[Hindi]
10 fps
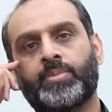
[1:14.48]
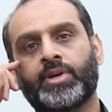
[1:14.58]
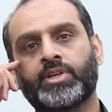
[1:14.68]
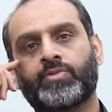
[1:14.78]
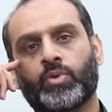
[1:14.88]

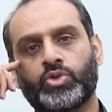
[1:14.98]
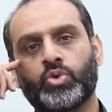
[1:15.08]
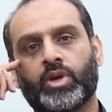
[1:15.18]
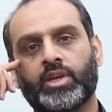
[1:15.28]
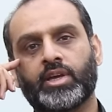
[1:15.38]
ब्रिटिश
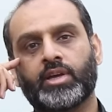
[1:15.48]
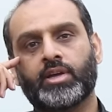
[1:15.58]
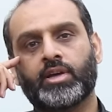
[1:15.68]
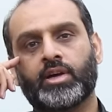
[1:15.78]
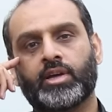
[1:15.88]
फौजियों के लिए
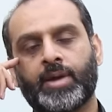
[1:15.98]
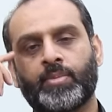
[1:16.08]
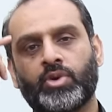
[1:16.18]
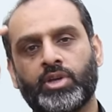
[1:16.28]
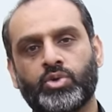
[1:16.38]

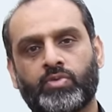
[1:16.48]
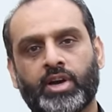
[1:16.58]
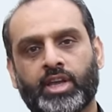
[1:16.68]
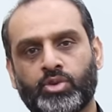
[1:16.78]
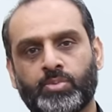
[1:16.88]
एम ओ डी जो
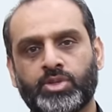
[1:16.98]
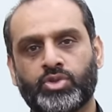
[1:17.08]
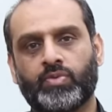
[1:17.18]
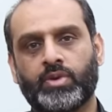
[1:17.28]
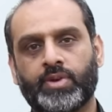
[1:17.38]
वहाँ के जो
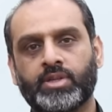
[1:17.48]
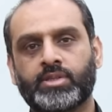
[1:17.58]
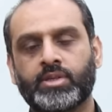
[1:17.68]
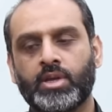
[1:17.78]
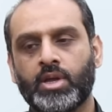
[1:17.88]
मिनिस्ट्री ऑफ
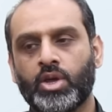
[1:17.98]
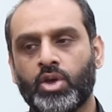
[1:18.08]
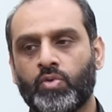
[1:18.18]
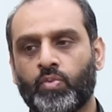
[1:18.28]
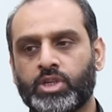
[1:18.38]
डिफेंस
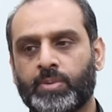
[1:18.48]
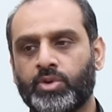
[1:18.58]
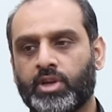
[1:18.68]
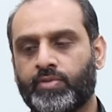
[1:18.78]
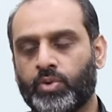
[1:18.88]
वो जब
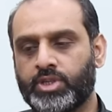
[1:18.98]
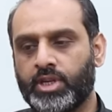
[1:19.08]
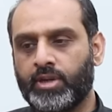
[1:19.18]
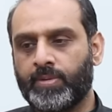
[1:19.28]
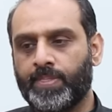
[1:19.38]
उनके
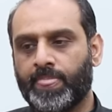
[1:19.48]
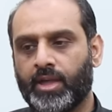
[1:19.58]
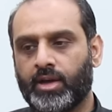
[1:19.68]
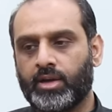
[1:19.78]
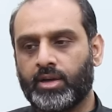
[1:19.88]
फौजी
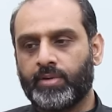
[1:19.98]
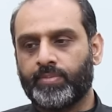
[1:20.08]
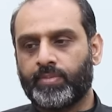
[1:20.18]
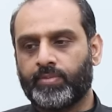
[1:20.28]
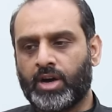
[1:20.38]

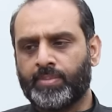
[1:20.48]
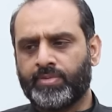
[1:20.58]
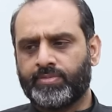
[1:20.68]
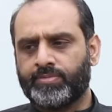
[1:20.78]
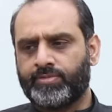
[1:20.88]
वहाँ
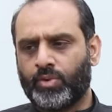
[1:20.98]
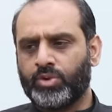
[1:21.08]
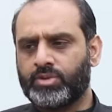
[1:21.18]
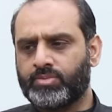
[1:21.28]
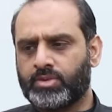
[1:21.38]
पे
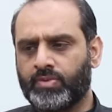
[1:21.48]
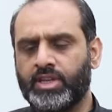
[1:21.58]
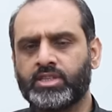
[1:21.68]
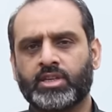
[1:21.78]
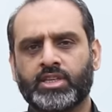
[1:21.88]
फौज
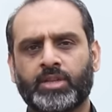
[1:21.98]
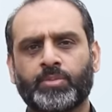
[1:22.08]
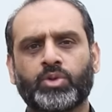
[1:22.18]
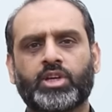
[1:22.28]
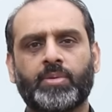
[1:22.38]
सिविलियंस के साथ
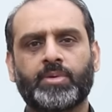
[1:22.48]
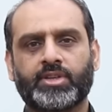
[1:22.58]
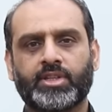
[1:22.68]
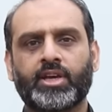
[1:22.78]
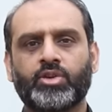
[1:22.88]
बहुत काम
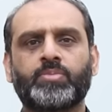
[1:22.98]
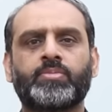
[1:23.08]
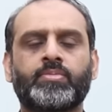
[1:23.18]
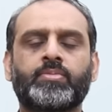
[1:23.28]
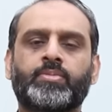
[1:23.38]
करती है जो
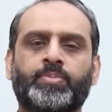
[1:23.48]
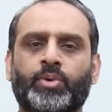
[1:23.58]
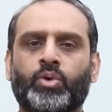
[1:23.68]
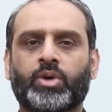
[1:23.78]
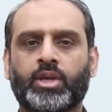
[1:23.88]

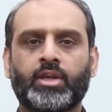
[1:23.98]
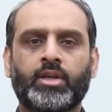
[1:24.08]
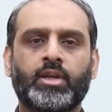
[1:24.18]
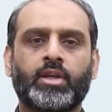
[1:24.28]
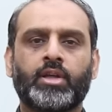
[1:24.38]
पुलों की
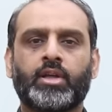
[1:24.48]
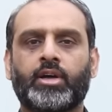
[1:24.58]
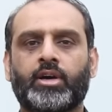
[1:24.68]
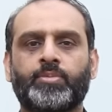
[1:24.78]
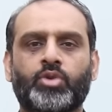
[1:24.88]

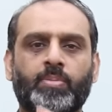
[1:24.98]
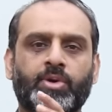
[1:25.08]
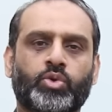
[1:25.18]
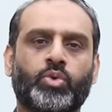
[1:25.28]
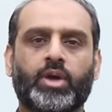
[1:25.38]

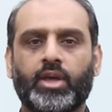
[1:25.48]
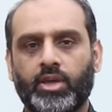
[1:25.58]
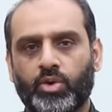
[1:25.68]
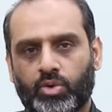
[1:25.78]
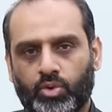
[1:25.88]
मुरम्मत हो
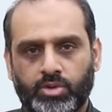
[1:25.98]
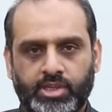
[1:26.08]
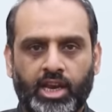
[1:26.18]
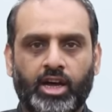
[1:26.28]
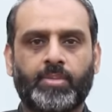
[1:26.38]
गई और कोई
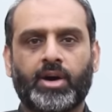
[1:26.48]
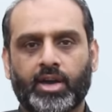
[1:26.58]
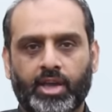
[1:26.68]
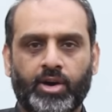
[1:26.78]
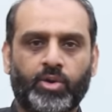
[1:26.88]
शराब
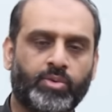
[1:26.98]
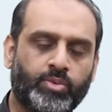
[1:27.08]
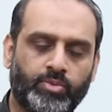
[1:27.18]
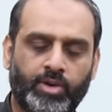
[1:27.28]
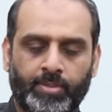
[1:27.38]
आ गया
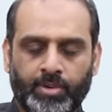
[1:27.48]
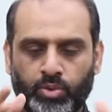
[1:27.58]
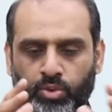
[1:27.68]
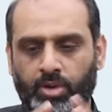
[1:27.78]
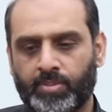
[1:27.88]
और वहाँ पे
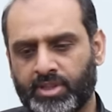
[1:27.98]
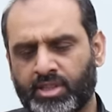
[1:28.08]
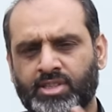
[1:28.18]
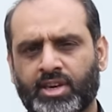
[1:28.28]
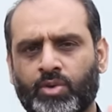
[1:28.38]
लोगों की
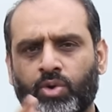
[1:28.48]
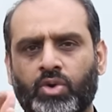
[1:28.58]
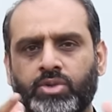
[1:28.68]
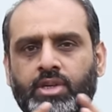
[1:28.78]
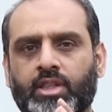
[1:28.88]
मदद इस तरह के
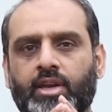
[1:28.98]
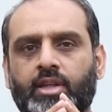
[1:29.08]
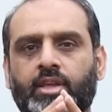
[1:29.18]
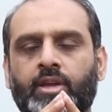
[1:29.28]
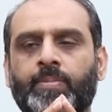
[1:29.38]
काउज चलते
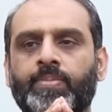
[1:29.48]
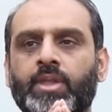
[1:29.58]
रहते हैं